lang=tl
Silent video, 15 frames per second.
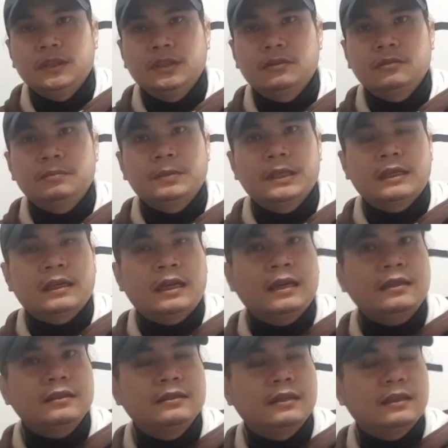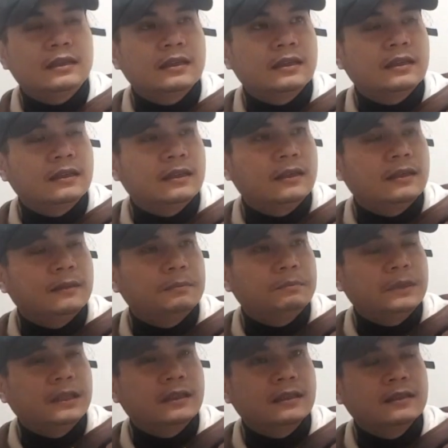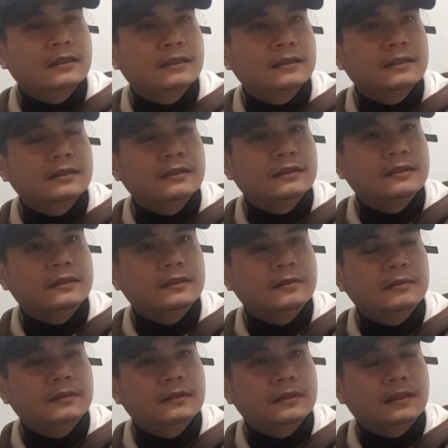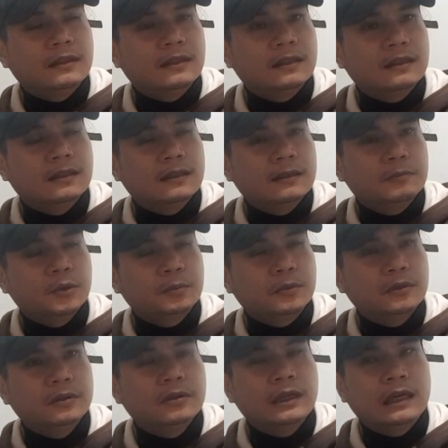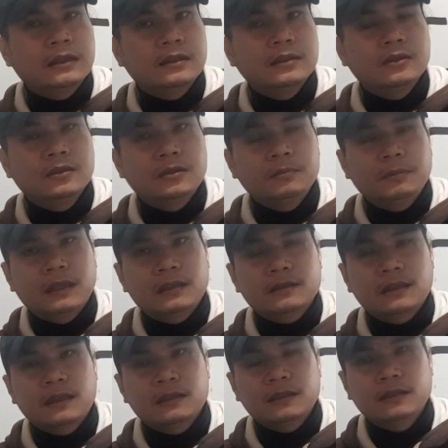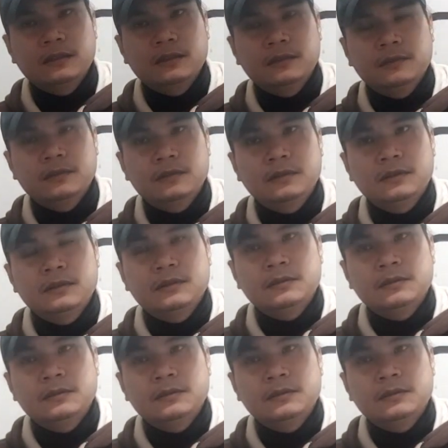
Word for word: yung pera na pinang uh, pupundo natin doon para sa ating